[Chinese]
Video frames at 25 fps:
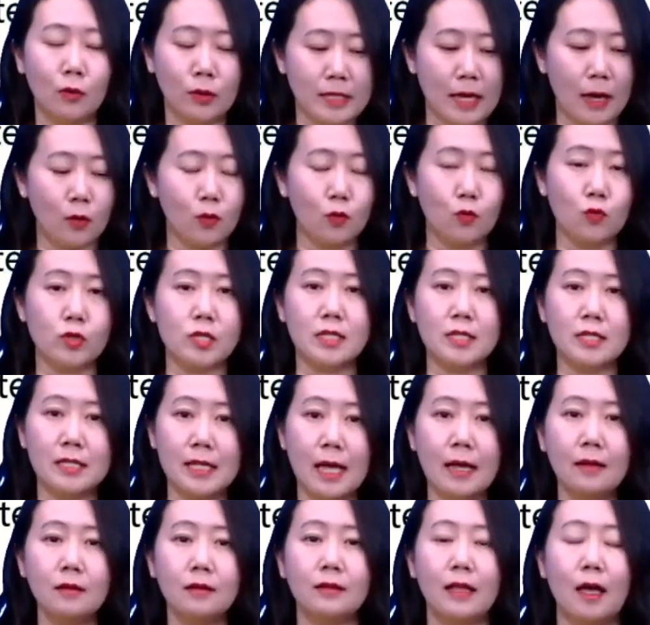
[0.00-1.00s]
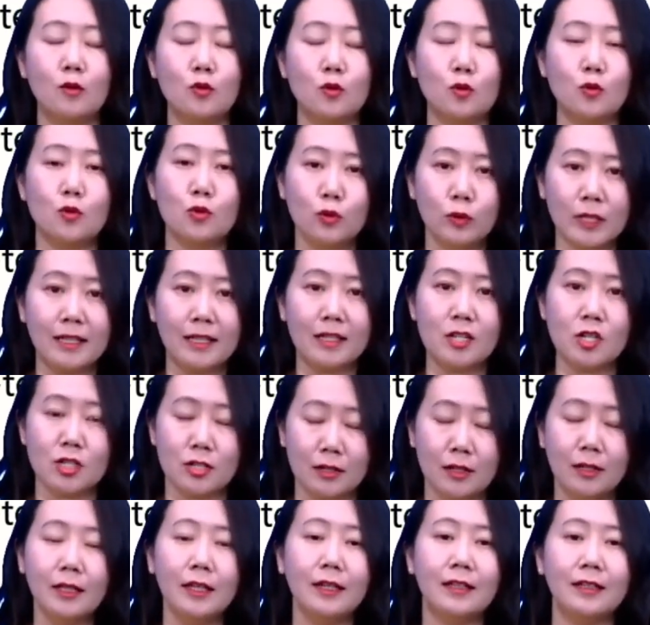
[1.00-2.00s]
我在五十三课当中《触电的
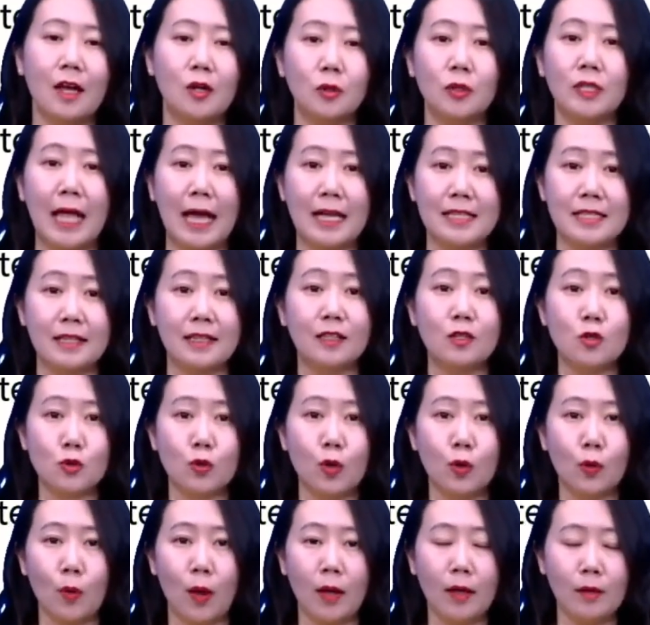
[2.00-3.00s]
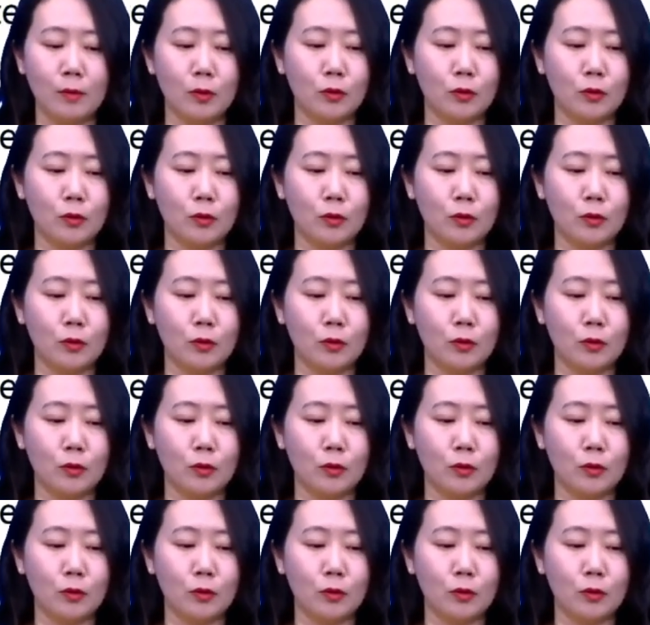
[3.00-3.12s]
蛇》那个当中给大家简单的说过。